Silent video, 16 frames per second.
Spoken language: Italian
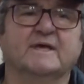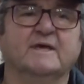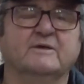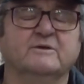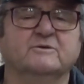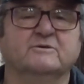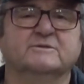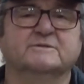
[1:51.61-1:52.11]
che
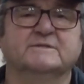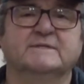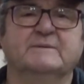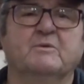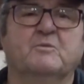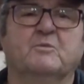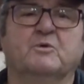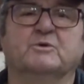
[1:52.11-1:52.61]
io
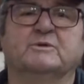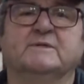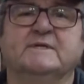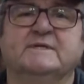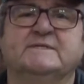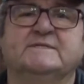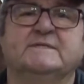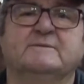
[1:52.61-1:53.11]
stimo
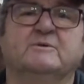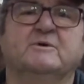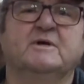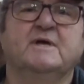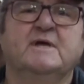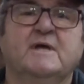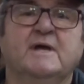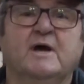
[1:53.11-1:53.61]
moltissimo,
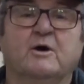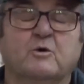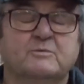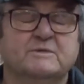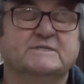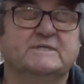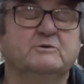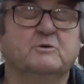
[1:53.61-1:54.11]

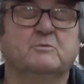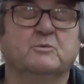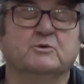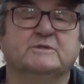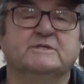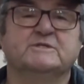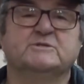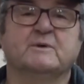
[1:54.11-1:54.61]
come stimo
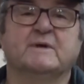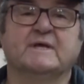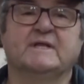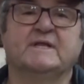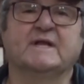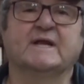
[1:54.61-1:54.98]
moltissimo anche le